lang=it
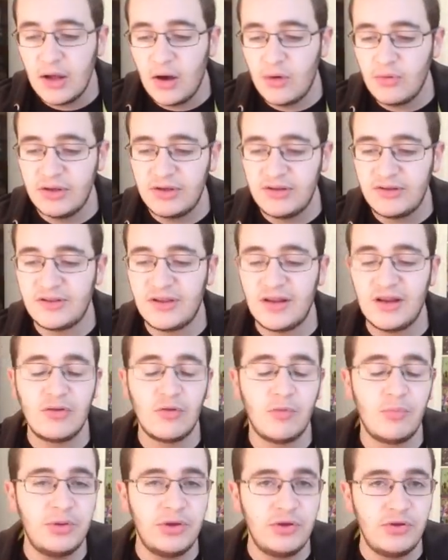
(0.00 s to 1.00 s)
ho una discreta
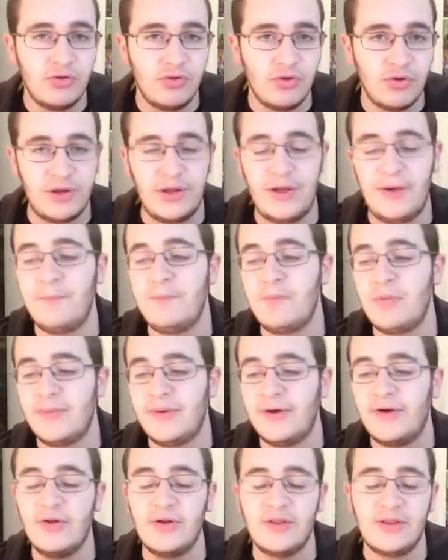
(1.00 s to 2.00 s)
opinione prima
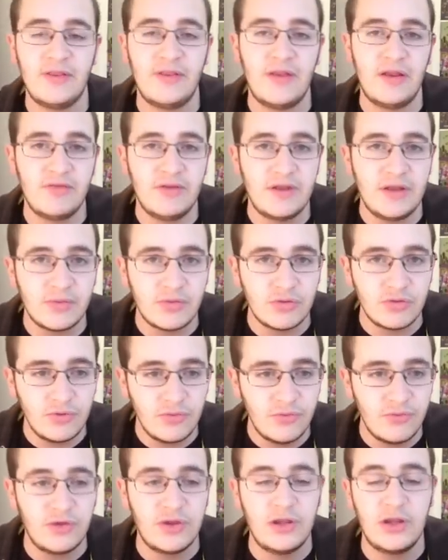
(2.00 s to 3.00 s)
ancora di andare a vedere
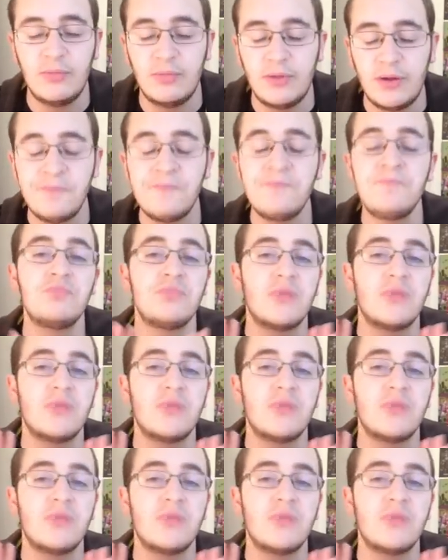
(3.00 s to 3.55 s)
questo film